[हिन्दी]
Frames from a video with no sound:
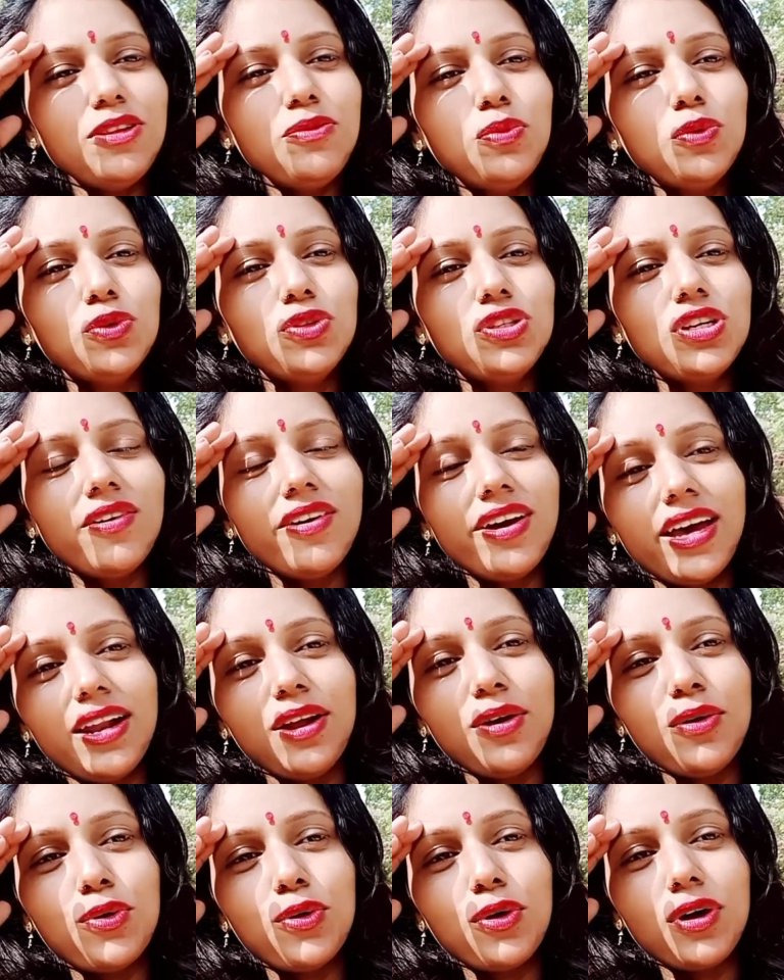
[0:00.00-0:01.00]
पूजा वगैरह
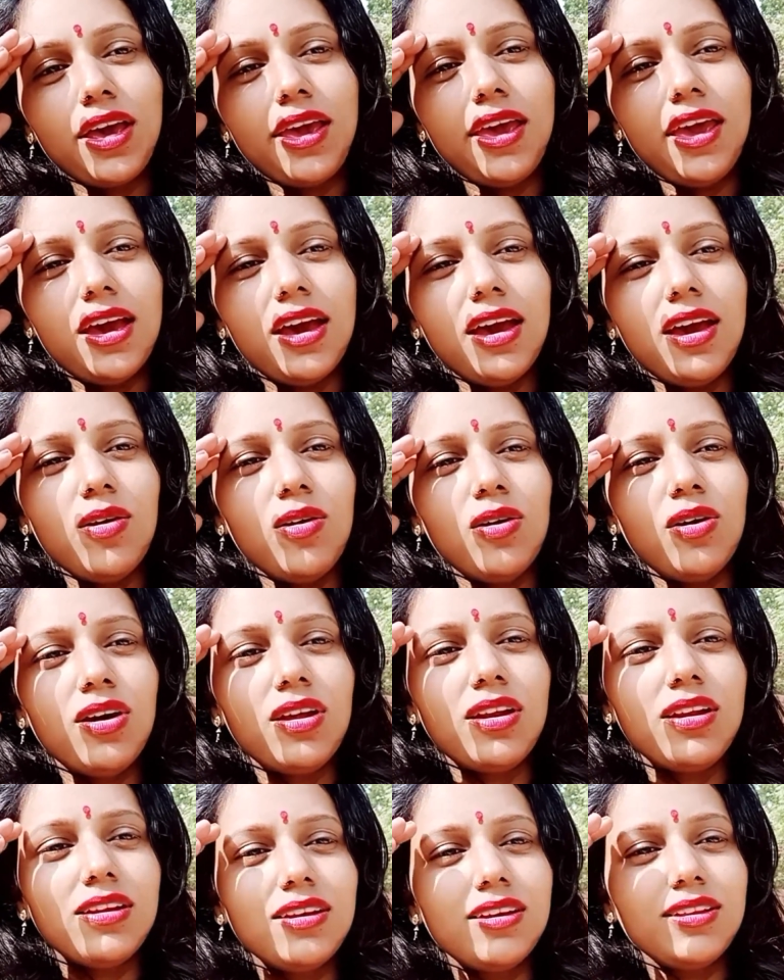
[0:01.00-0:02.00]
हो गई है
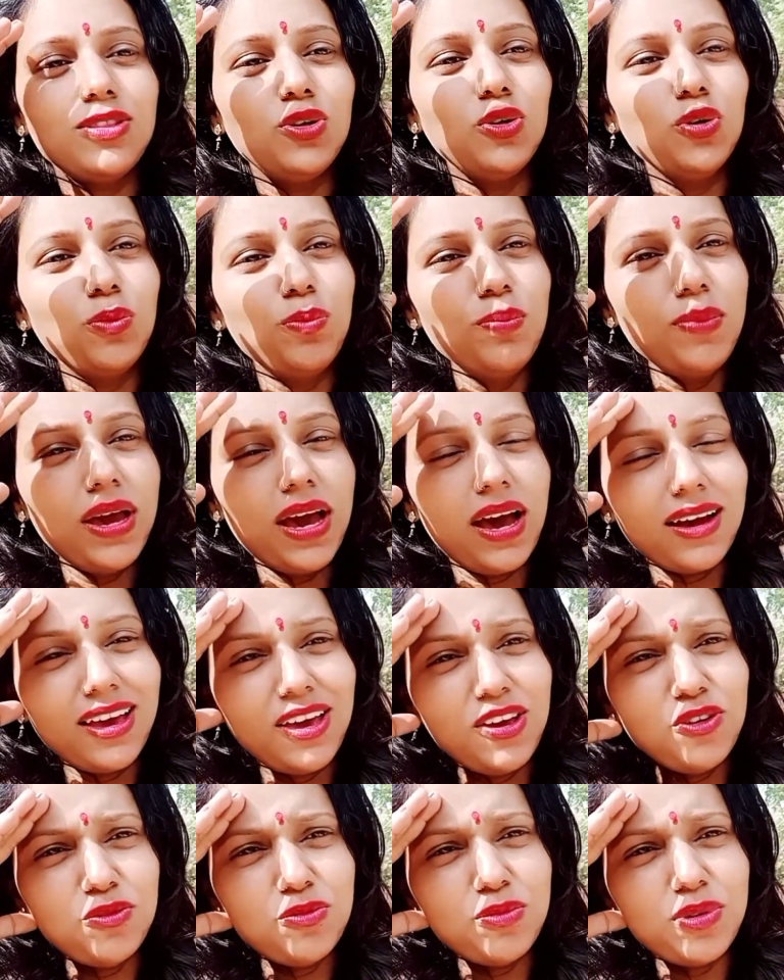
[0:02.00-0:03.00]
और धूप में आ गई
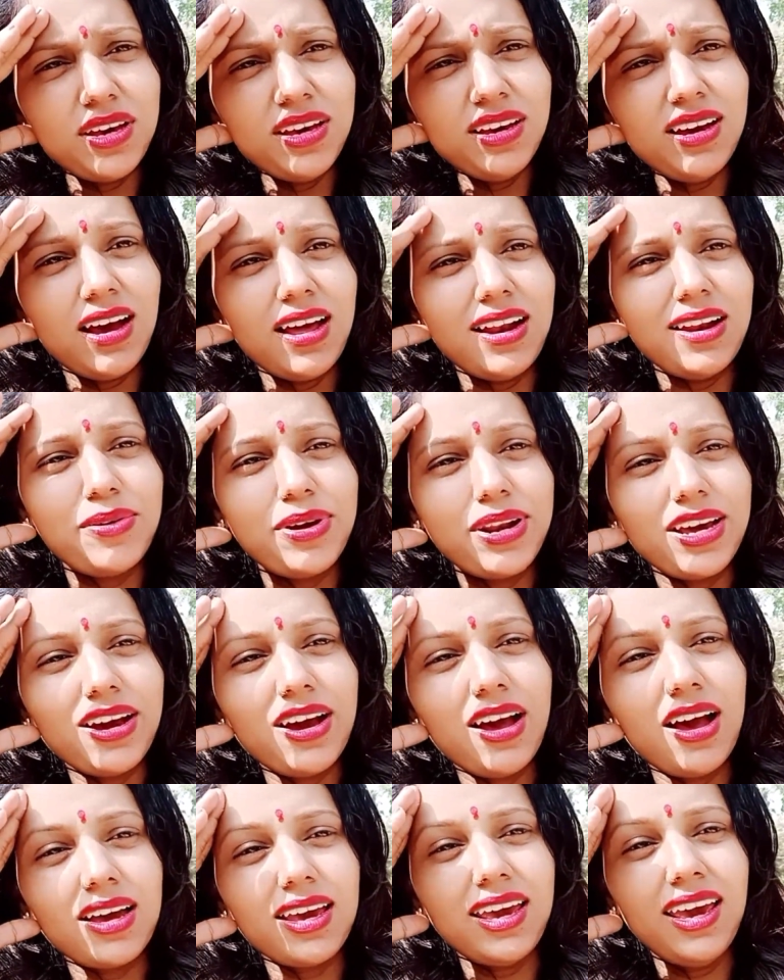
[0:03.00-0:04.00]
हूँ मैं खाना वाना
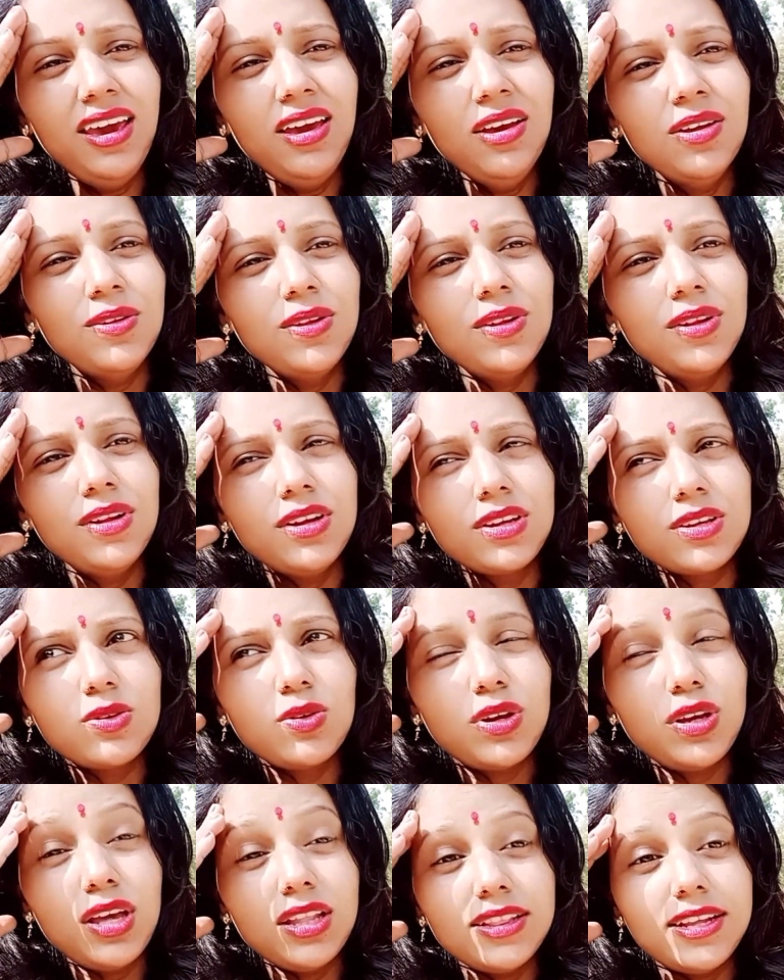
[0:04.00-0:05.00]
खा के
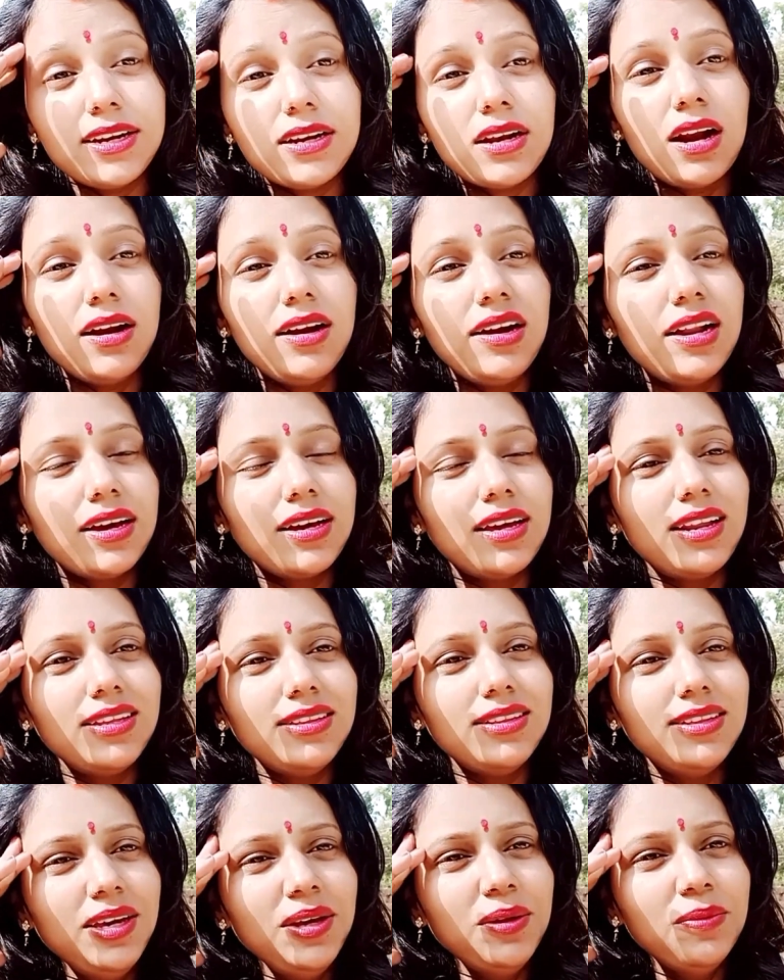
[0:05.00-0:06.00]
क्योंकि अंदर ठंड लग रही
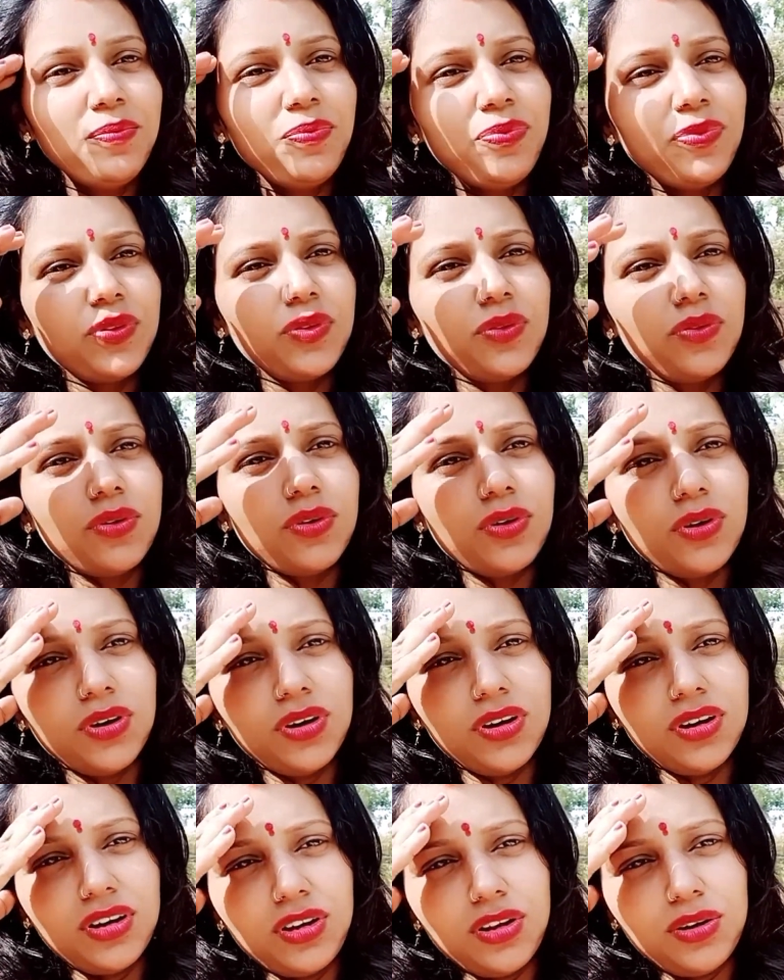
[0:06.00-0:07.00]
थी
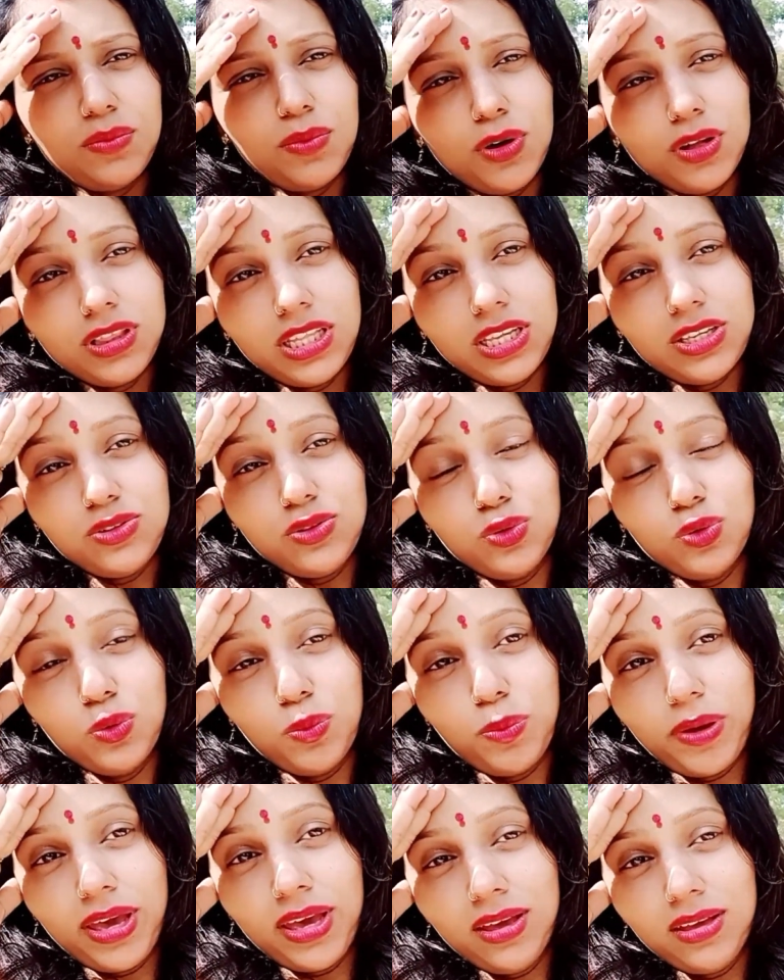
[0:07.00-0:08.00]
और बहुत तेज़ धूप
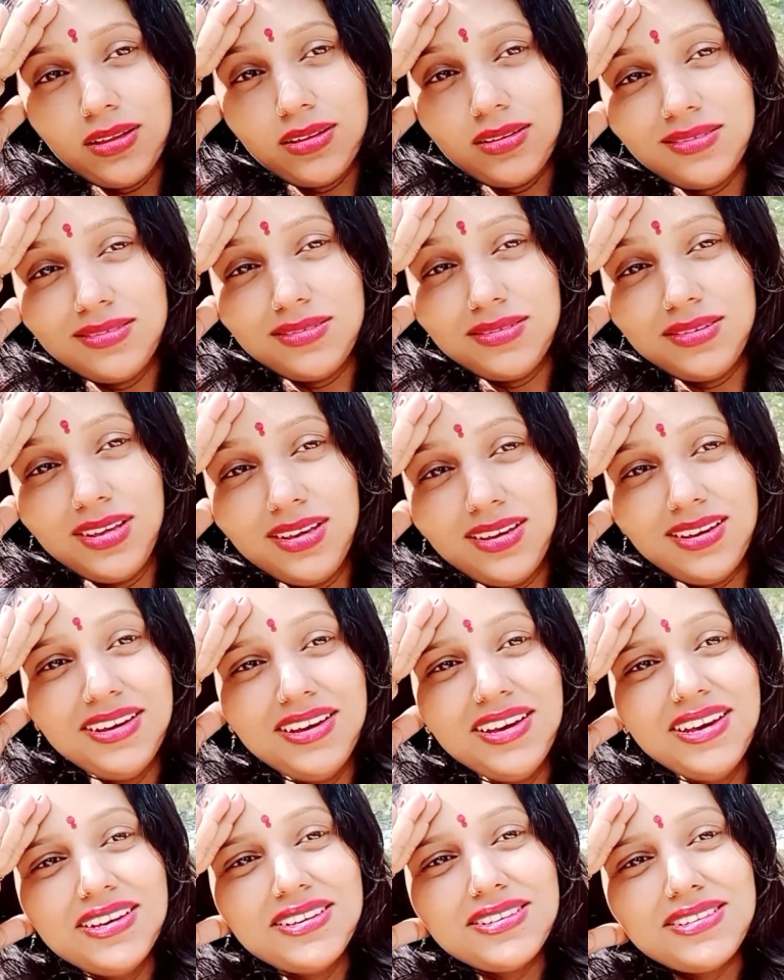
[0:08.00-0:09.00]
है
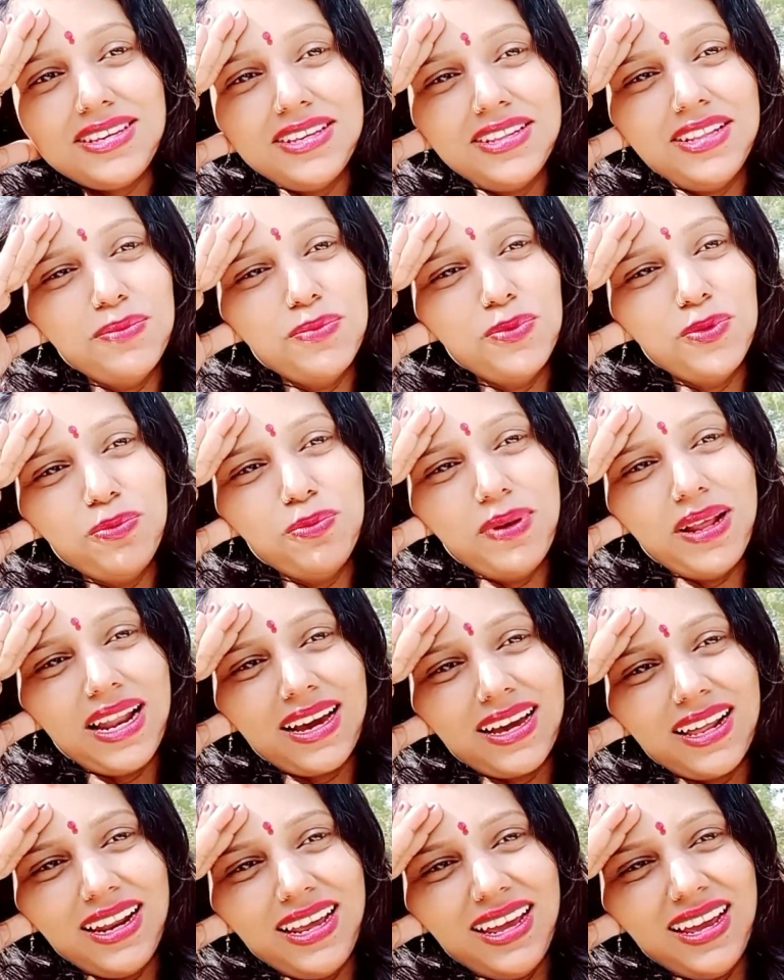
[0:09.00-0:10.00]
सीधे मुंह पे लग
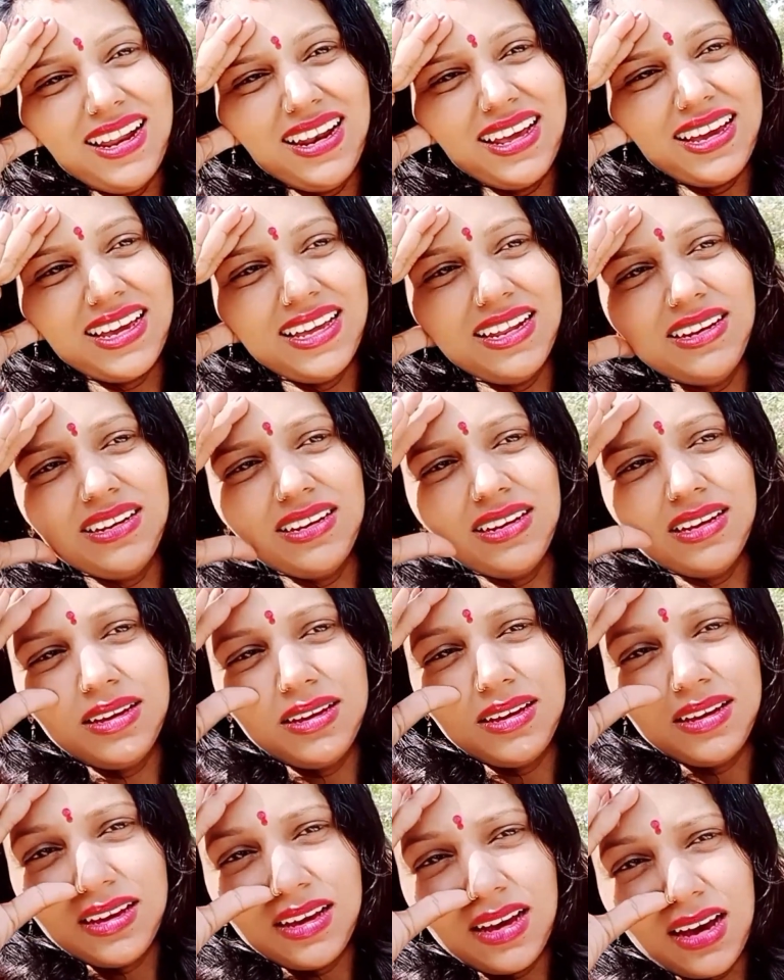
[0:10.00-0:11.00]
रही है लेकिन
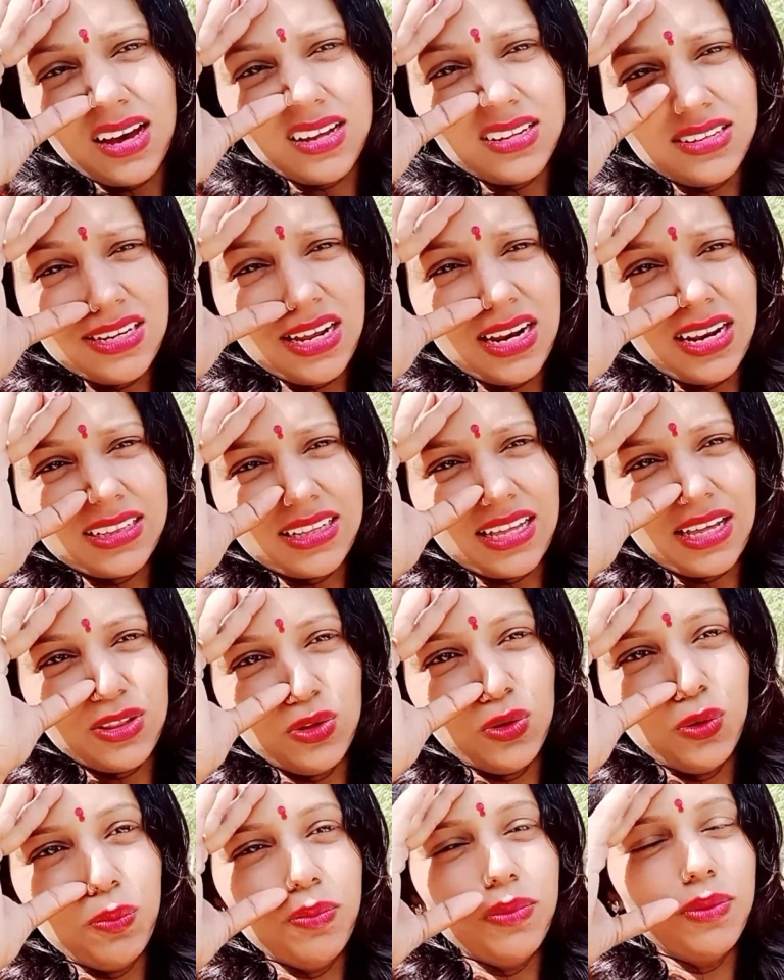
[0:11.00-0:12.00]
अच्छा लगता है
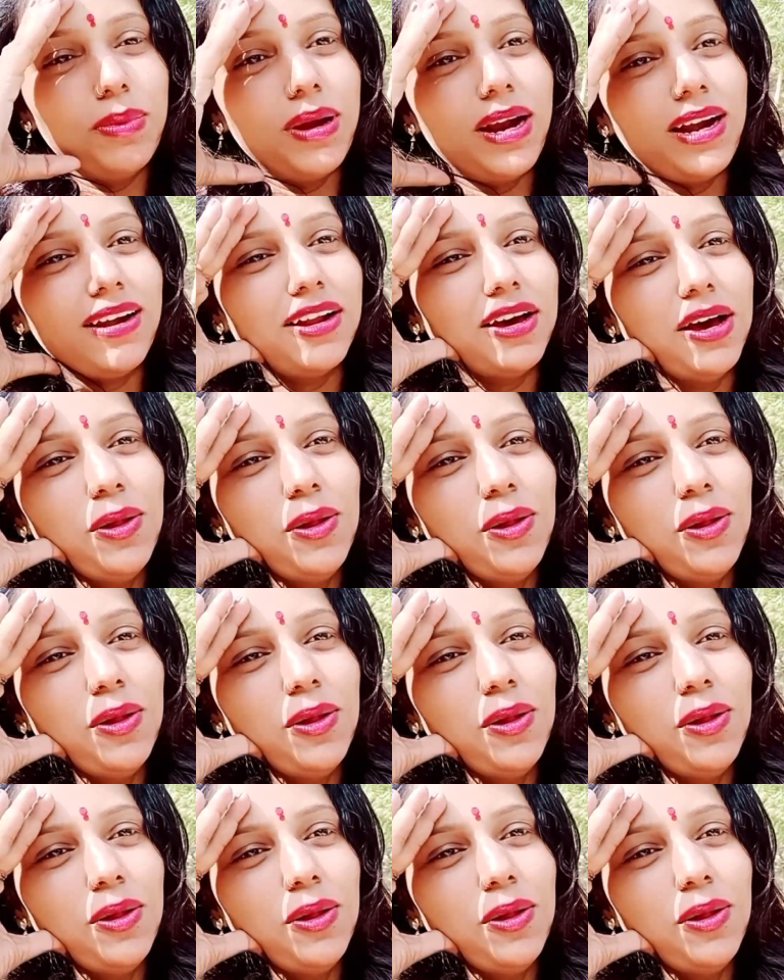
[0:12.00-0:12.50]
धूप में बैठना